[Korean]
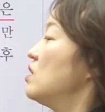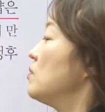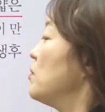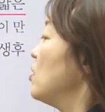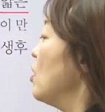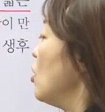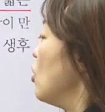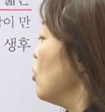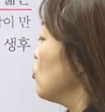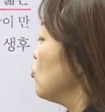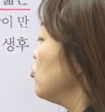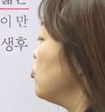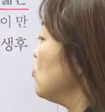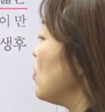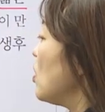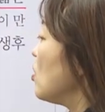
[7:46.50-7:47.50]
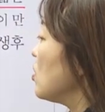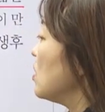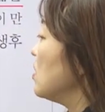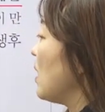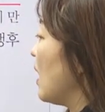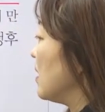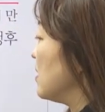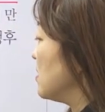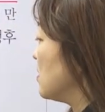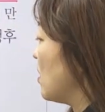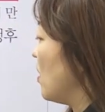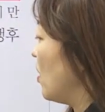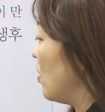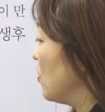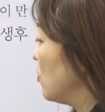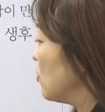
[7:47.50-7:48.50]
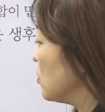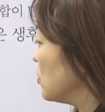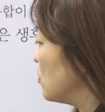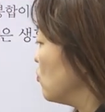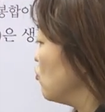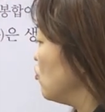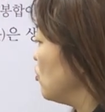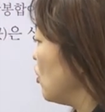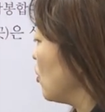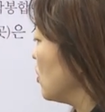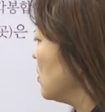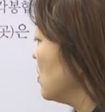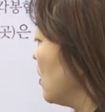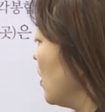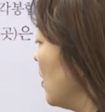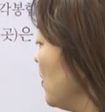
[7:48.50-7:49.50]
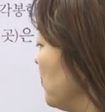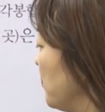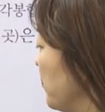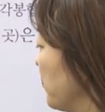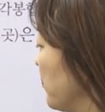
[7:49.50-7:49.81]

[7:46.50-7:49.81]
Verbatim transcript: 그러면 구멍이 나 있어요. 여기 지금 눈 여기 있어요.